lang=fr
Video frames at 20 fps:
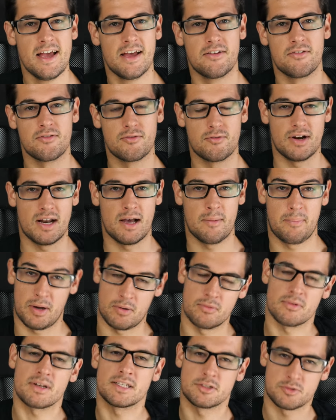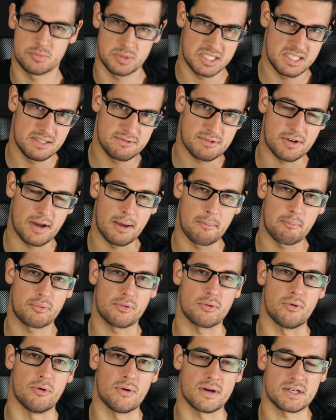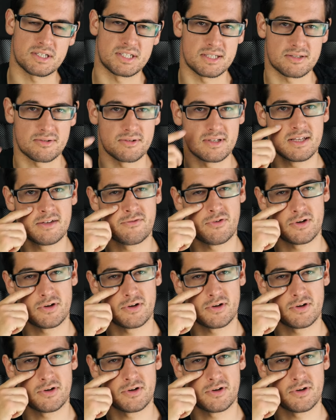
Donc voilà. Par contre, les objectifs sont quand même plus gros hein, chez Sony.